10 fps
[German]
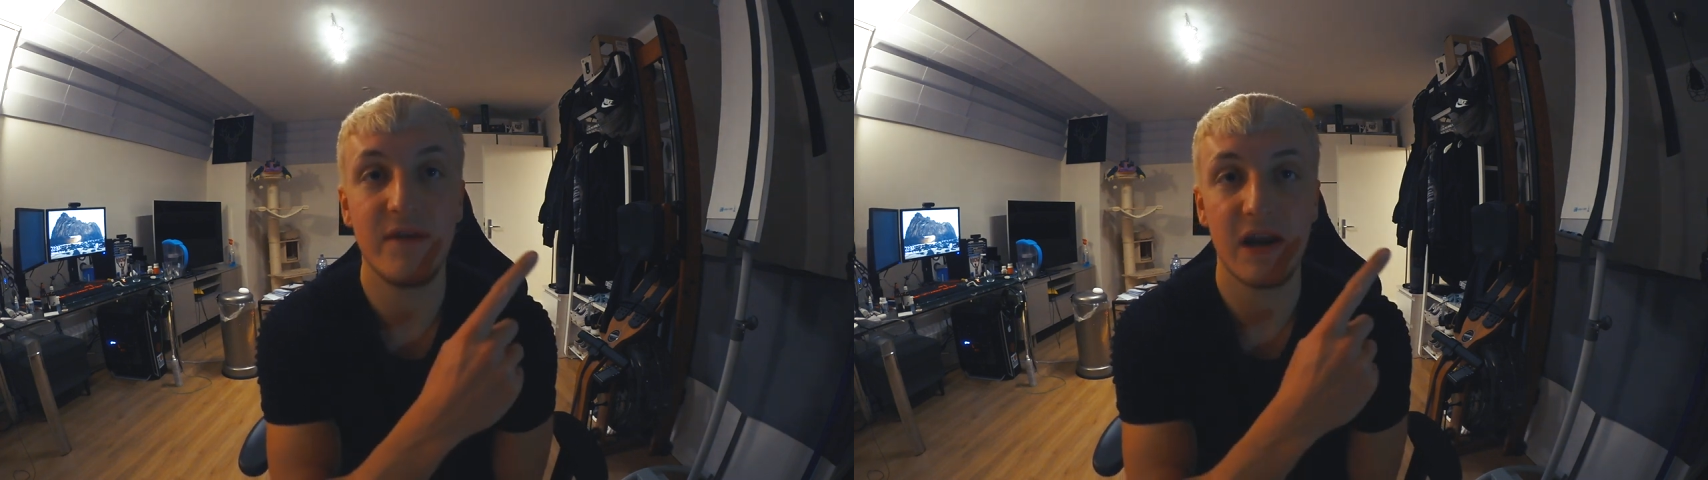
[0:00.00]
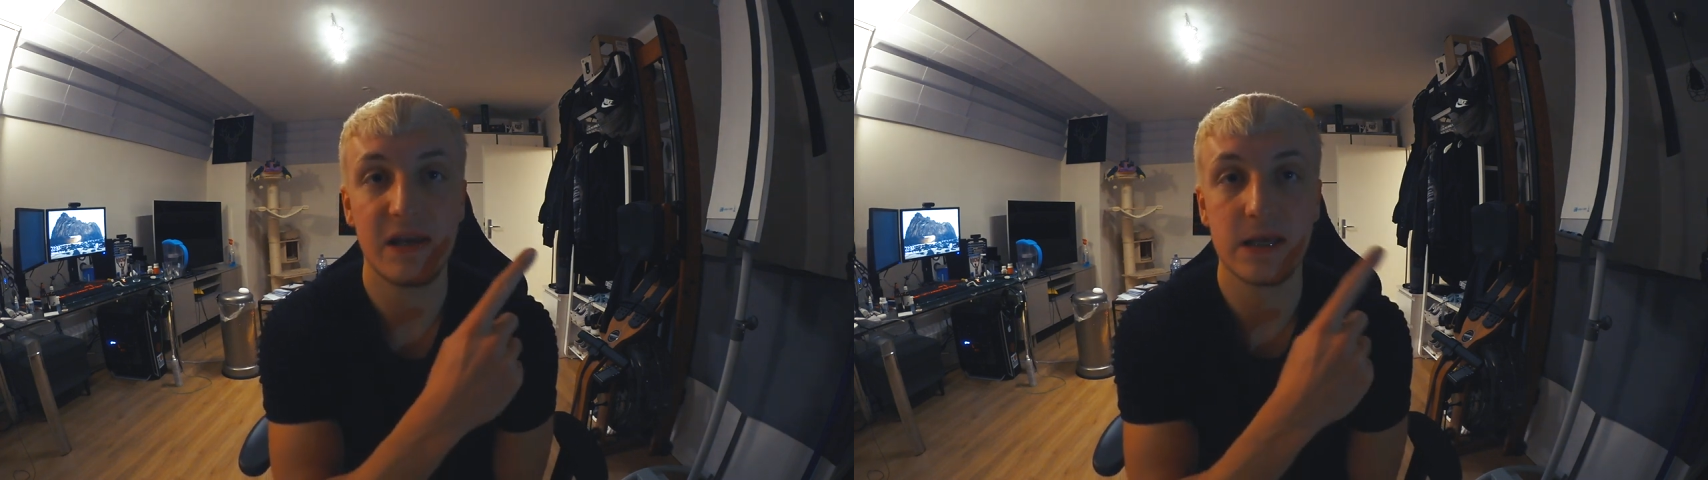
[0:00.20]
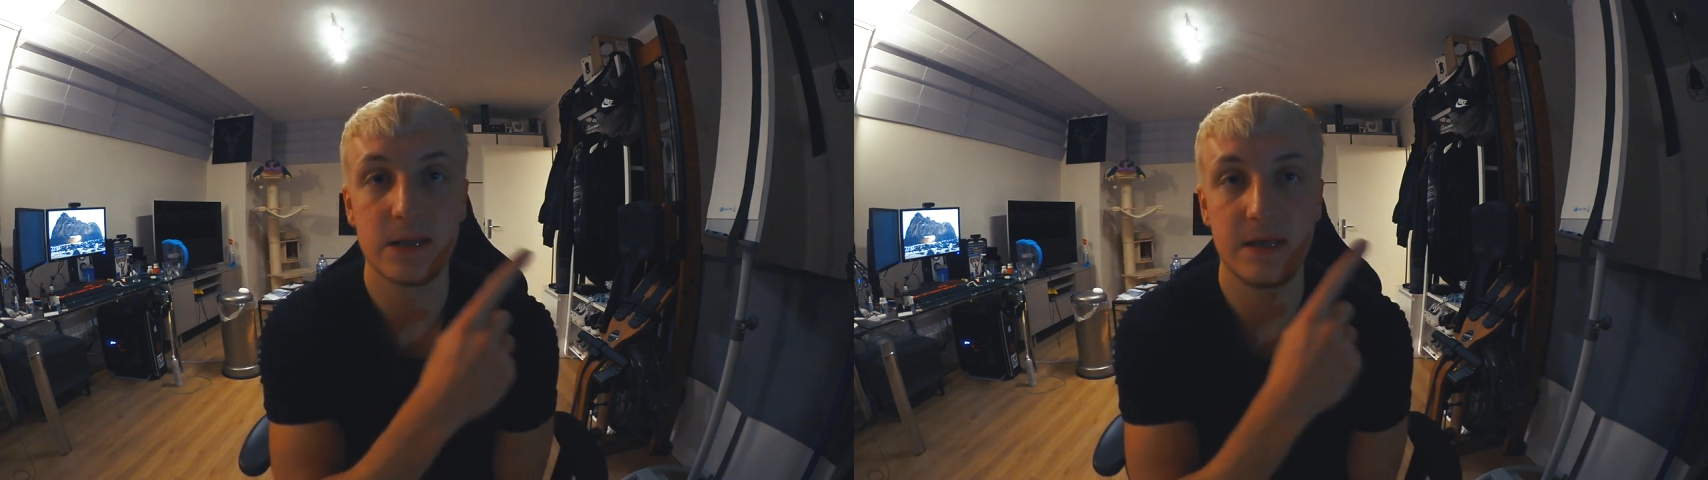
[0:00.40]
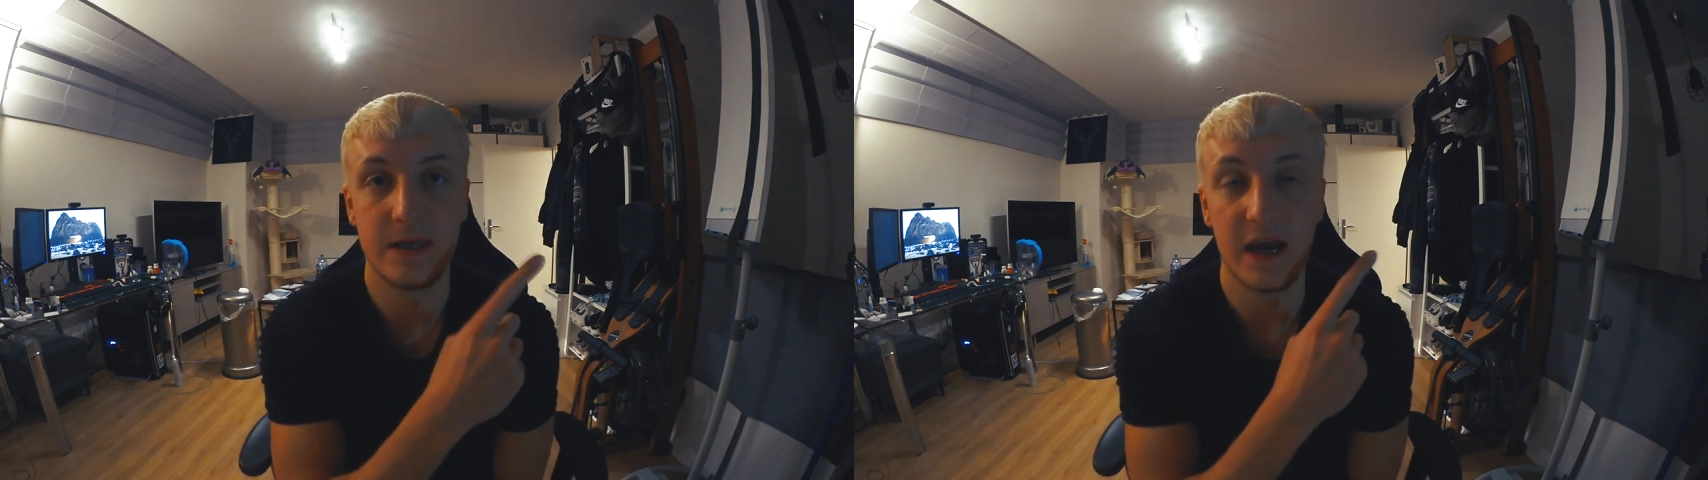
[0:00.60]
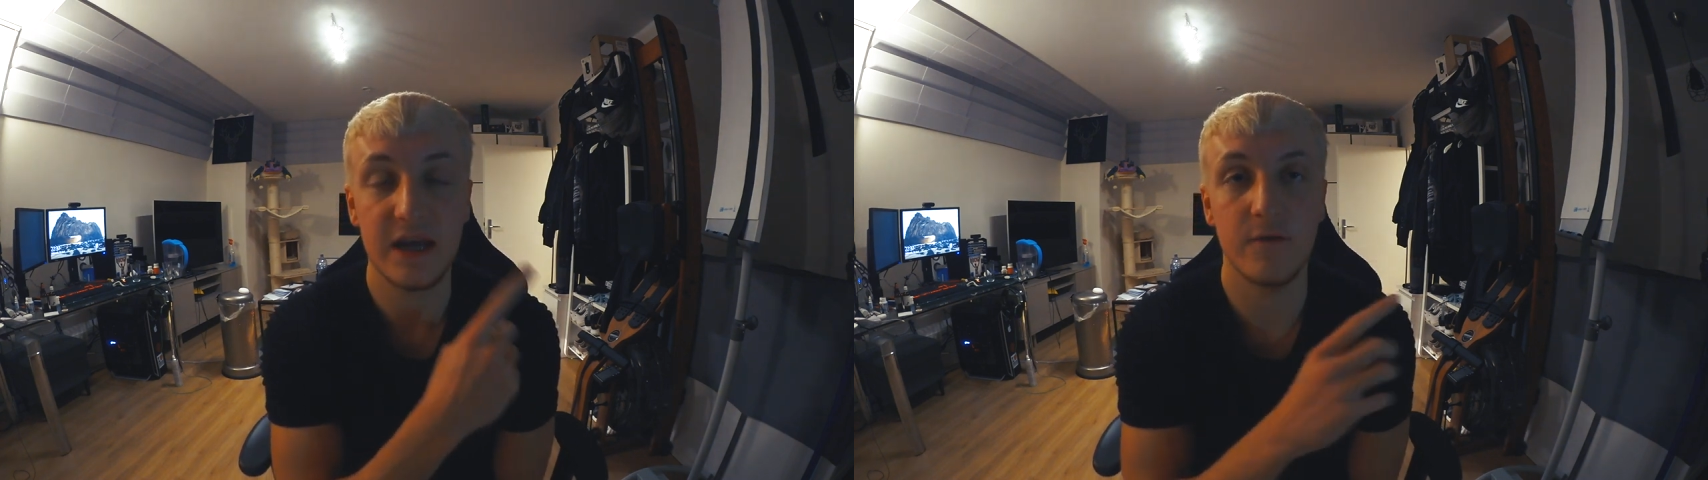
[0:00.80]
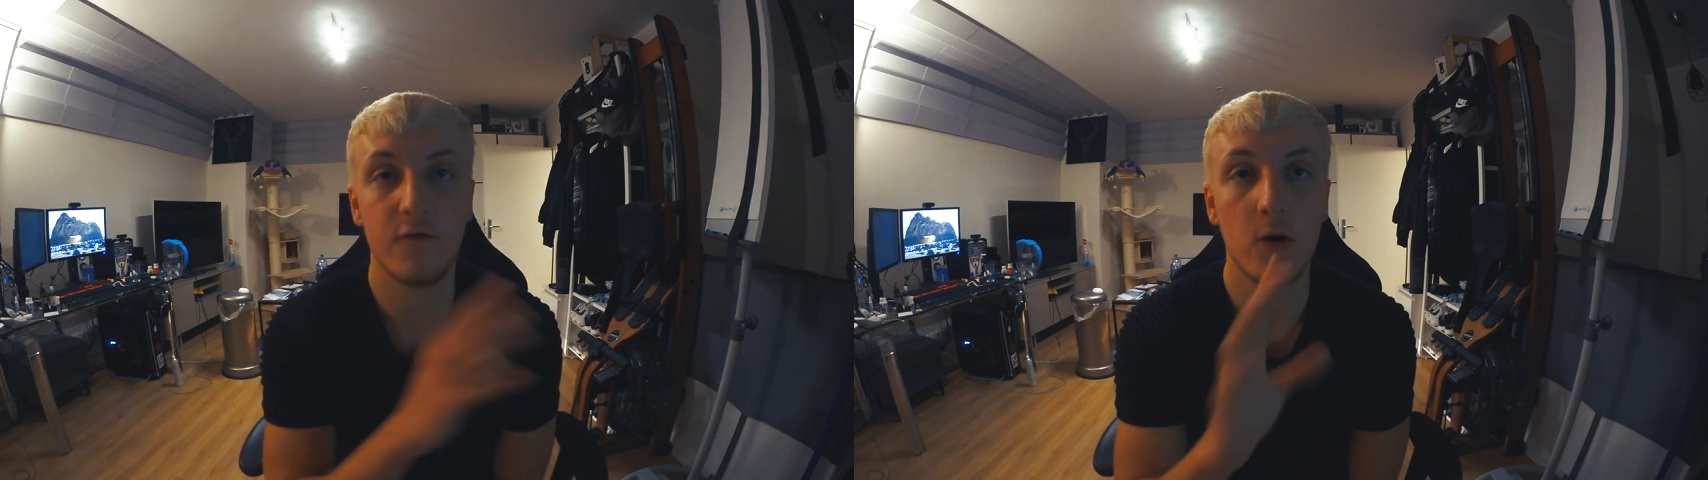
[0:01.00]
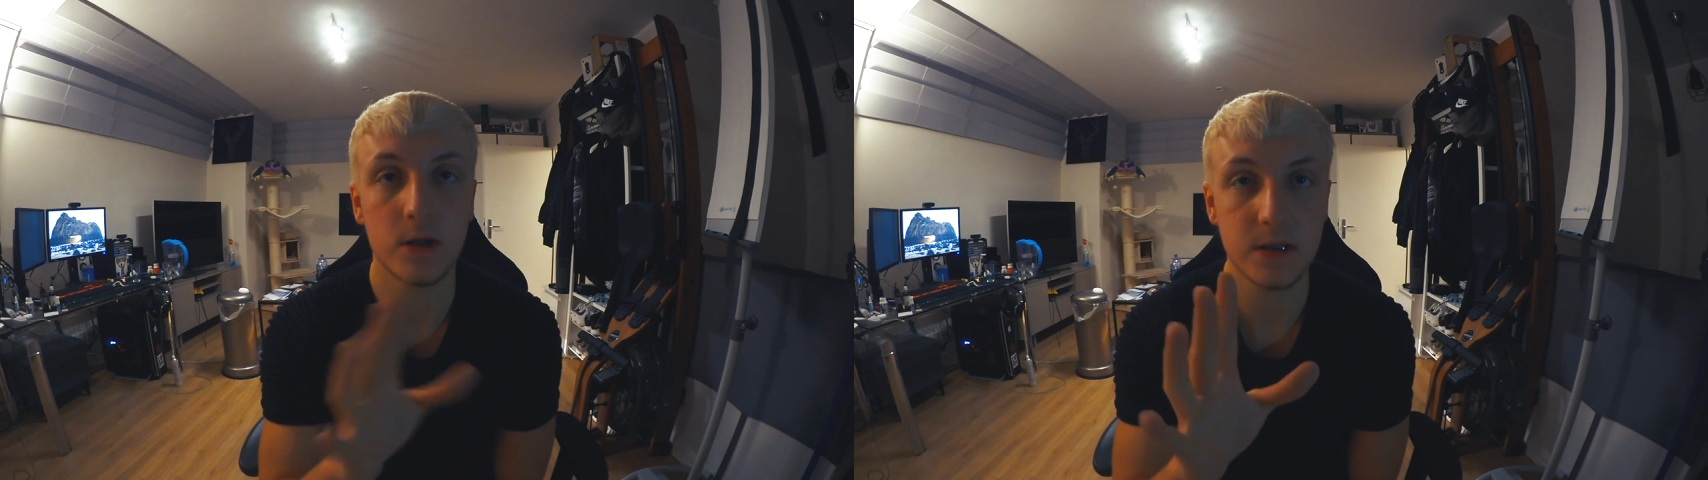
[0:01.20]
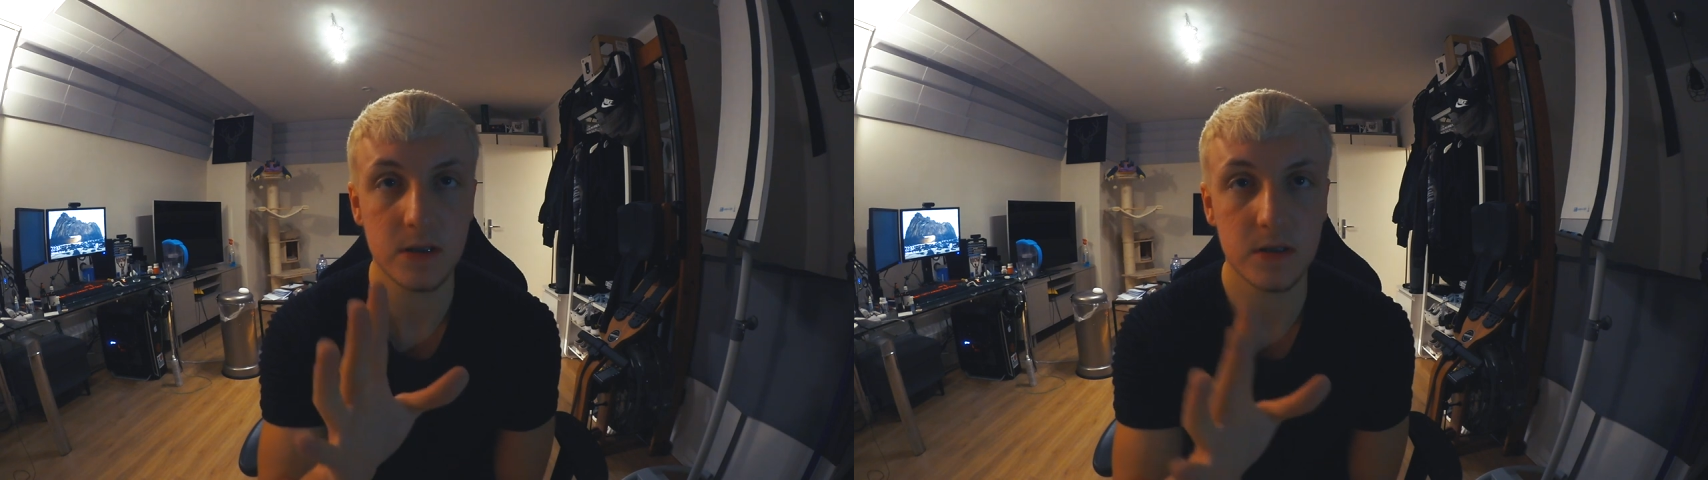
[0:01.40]
währenddessen ich rede,
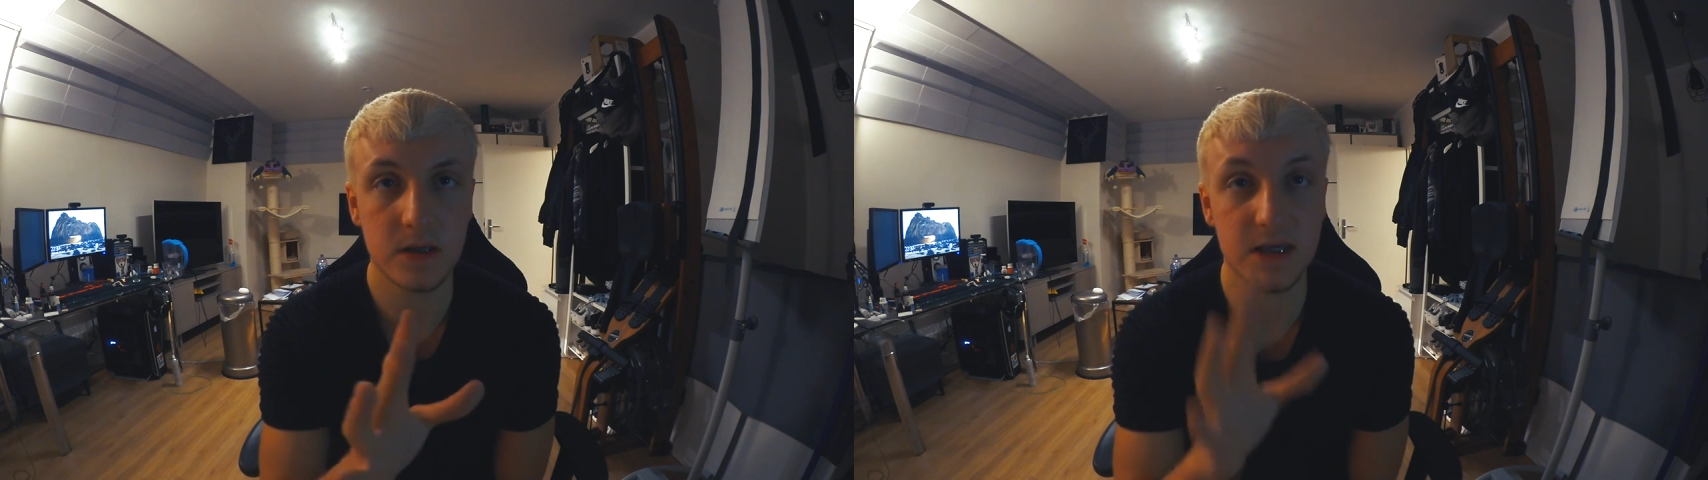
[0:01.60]
Vorsicht,